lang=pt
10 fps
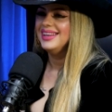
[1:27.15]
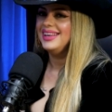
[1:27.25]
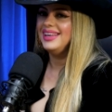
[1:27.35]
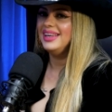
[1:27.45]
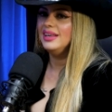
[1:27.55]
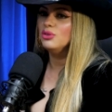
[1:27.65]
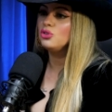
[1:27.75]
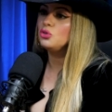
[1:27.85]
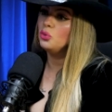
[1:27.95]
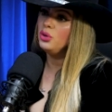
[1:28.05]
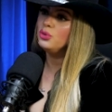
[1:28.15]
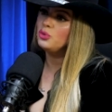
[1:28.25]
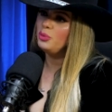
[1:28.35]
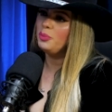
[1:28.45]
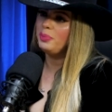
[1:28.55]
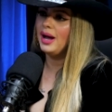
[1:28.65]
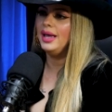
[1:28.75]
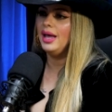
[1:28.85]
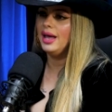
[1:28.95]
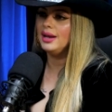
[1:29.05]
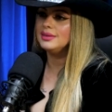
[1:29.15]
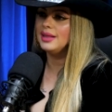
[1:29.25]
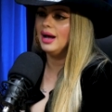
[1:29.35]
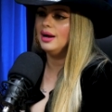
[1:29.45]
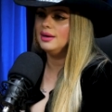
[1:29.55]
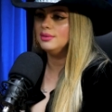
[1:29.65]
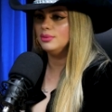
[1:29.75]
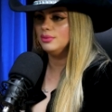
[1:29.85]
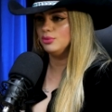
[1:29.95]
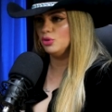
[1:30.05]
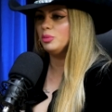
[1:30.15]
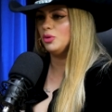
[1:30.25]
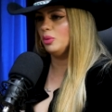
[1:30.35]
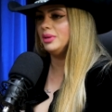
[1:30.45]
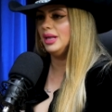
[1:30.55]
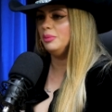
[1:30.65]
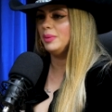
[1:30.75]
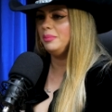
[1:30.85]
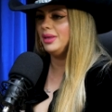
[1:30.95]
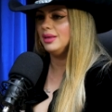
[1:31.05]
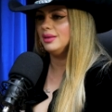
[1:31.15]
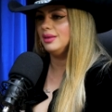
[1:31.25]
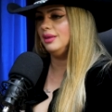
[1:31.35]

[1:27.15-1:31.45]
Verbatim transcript: E, e o sonho do meu pai era dar o sobrenome dele para mim.